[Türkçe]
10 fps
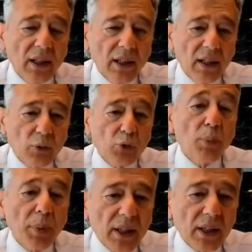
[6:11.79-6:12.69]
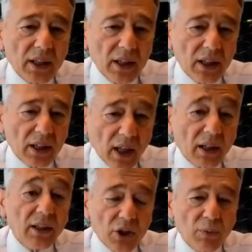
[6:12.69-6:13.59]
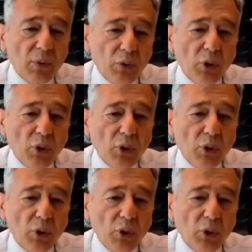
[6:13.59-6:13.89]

e, çöpe gitti yaklaşımı